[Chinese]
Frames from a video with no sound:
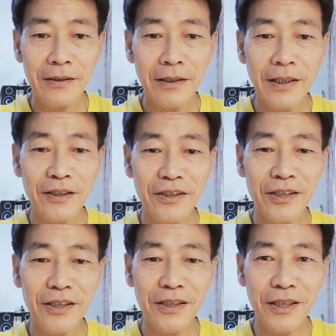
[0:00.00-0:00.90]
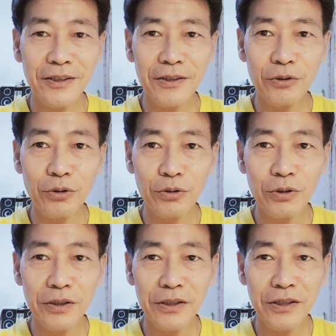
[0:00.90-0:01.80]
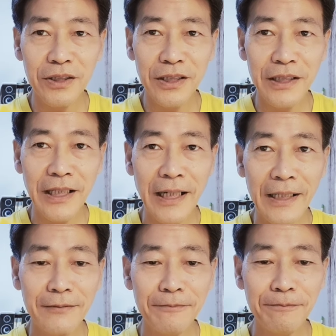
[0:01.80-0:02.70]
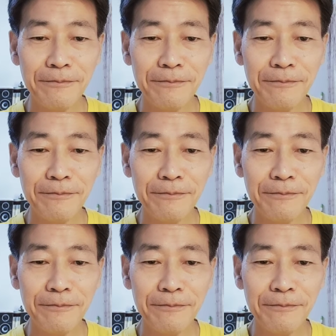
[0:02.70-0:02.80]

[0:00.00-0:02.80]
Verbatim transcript: 太阳圣德导师所说之意涵。